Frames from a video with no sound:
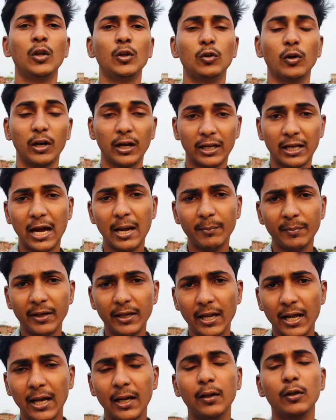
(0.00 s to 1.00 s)
तो अगर काम नहीं
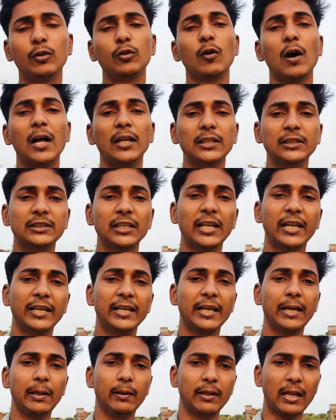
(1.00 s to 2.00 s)
रहा तो आज ही
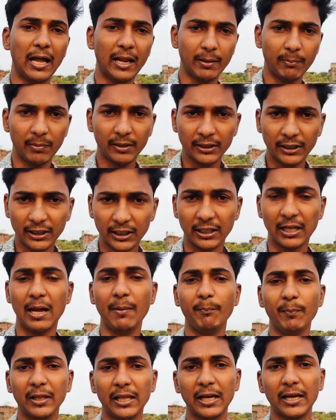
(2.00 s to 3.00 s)
चलेंगे सारे मस्जिद का
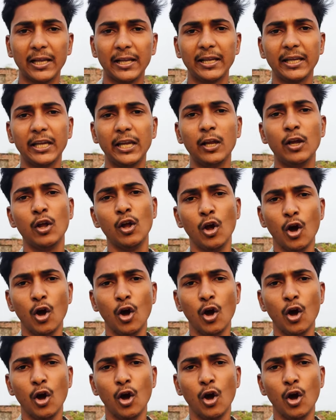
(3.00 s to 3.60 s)
नाम पता करेंगे